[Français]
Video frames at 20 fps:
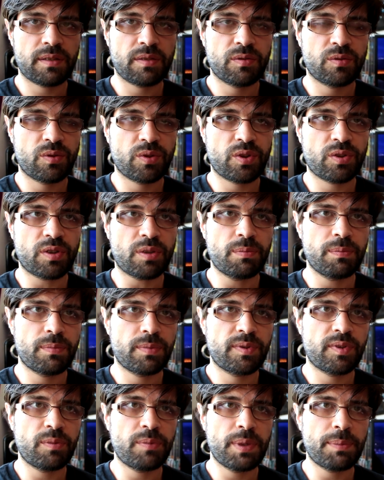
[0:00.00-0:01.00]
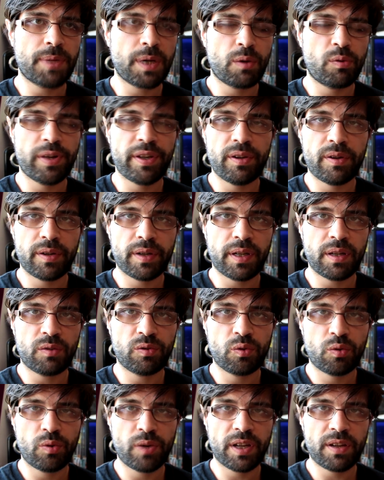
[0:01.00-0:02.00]
donc Tom, Tobey Maguire et
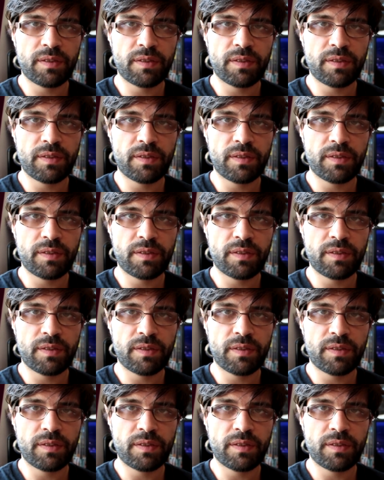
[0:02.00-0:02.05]
Andrew